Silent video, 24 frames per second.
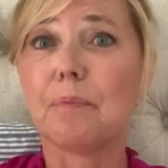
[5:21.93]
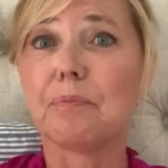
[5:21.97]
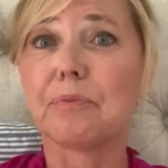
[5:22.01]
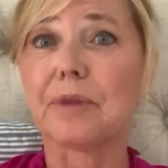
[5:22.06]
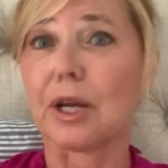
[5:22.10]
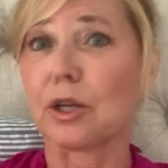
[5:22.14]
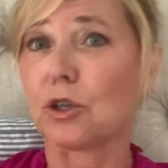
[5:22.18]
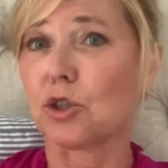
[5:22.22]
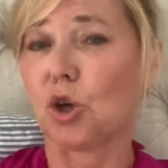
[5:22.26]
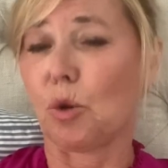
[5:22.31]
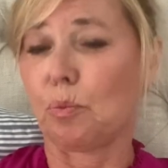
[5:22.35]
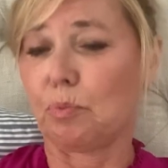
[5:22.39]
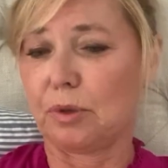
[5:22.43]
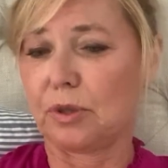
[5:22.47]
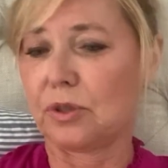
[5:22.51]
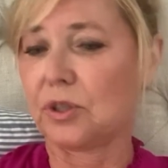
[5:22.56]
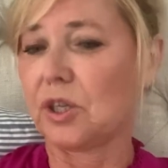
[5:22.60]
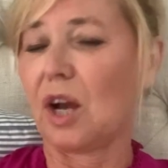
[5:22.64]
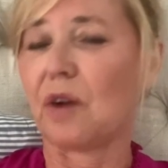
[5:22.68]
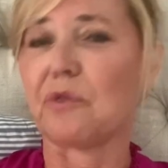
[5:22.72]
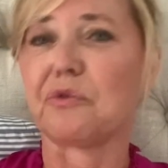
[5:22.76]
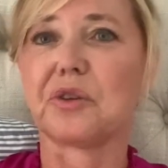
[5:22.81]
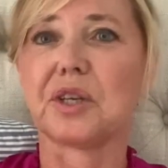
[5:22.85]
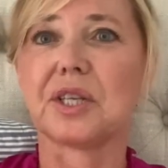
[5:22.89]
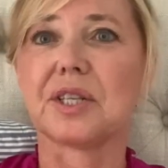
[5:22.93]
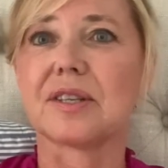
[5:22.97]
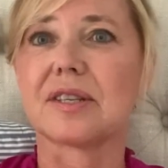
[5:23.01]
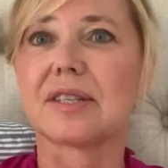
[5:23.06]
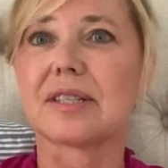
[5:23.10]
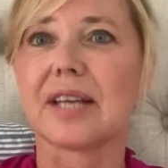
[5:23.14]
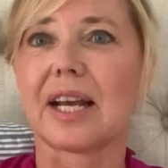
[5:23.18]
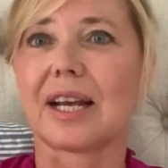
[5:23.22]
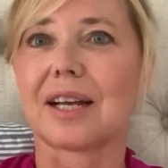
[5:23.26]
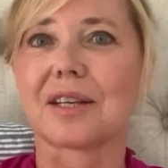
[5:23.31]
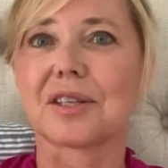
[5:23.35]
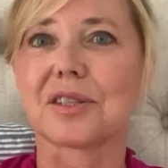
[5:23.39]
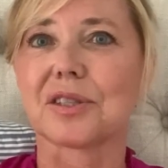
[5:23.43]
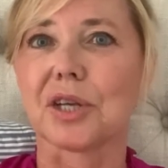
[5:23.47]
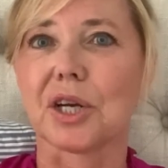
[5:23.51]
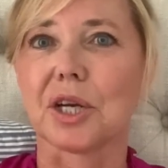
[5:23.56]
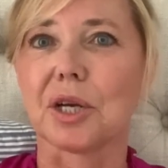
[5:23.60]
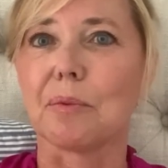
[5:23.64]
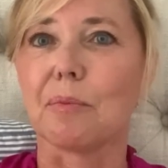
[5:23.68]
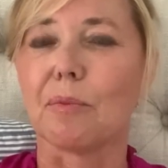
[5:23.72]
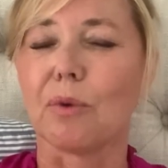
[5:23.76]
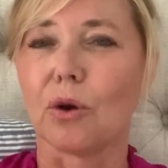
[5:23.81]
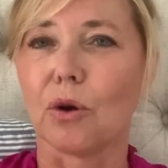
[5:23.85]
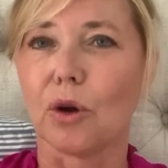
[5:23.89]
der Job ist ja wie ein Sechser
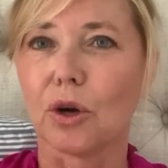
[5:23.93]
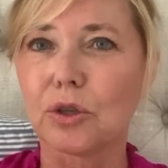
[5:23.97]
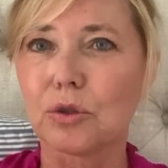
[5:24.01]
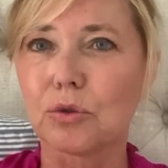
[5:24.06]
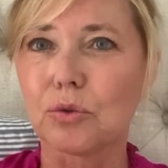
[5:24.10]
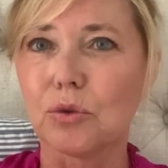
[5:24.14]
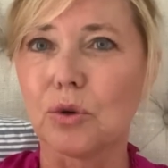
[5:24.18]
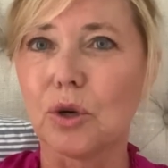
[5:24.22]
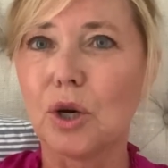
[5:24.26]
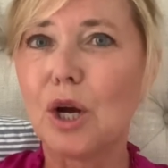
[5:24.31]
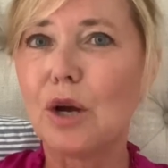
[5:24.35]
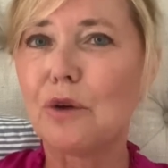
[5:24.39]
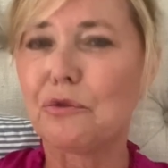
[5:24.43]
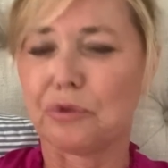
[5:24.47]
im Lotto,